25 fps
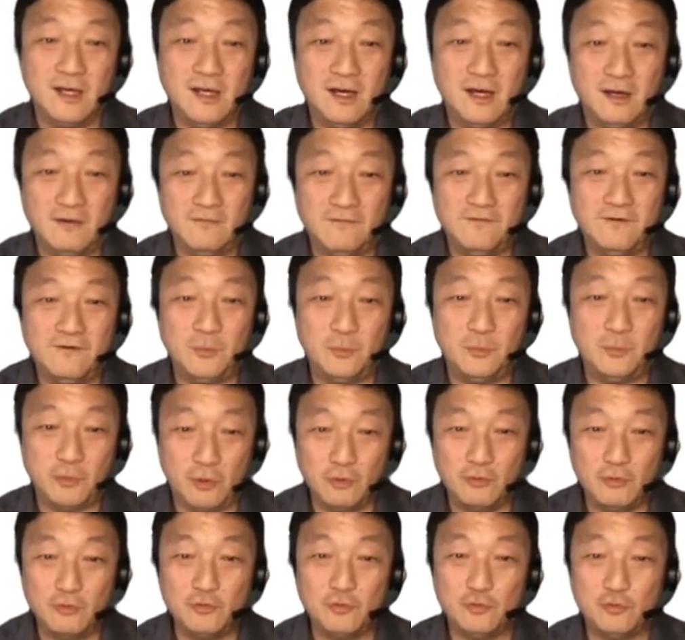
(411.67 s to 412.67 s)

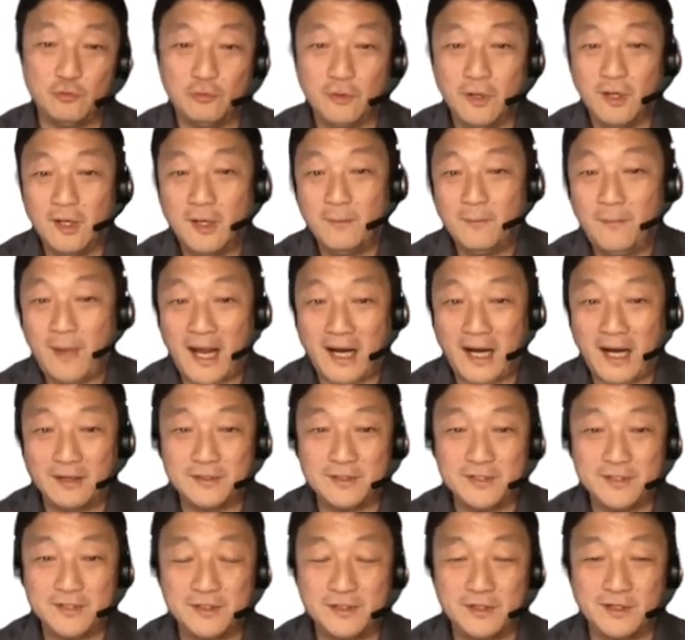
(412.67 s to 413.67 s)

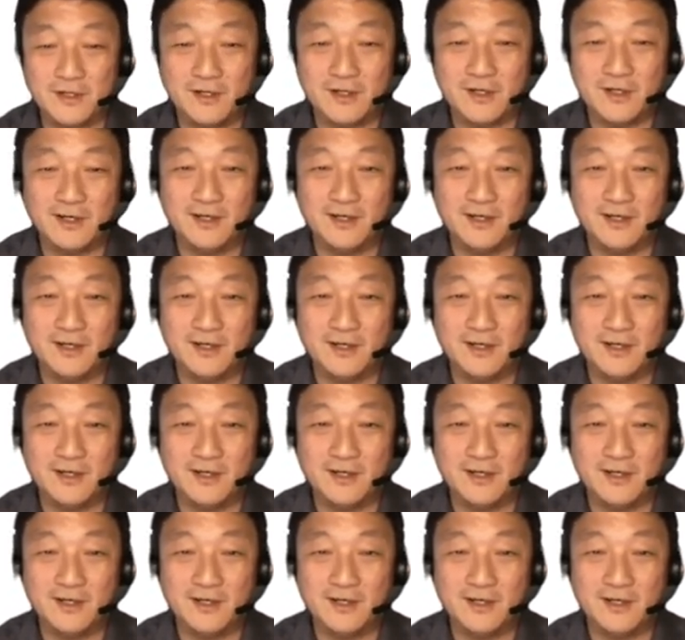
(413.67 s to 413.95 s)
啊，Firmroku，Palantir